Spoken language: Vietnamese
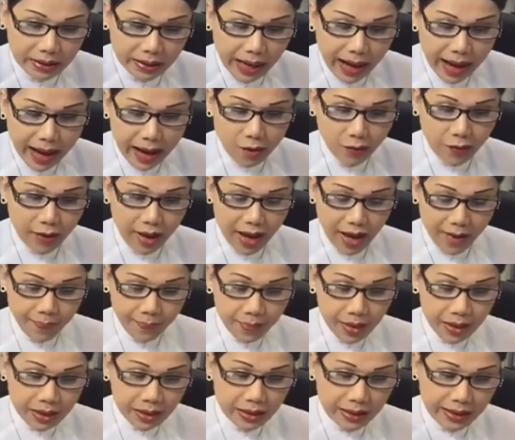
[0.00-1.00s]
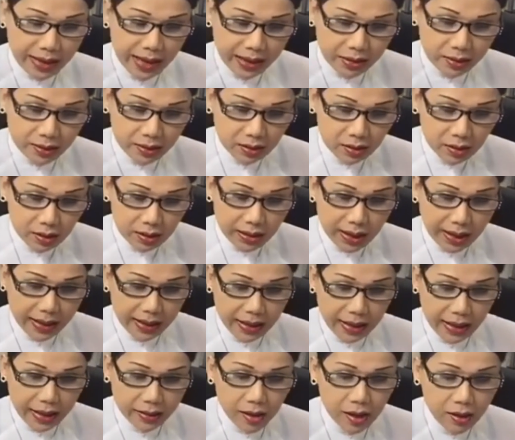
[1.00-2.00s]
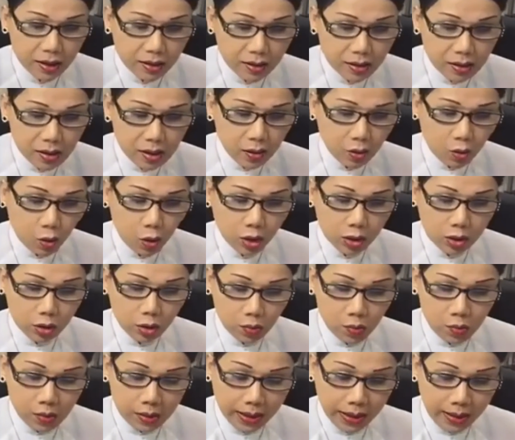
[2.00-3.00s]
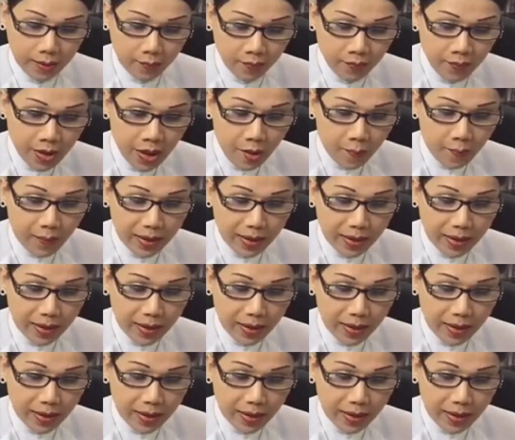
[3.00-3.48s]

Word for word: cao đẹp và trước đây là đất nước của Trung Cộng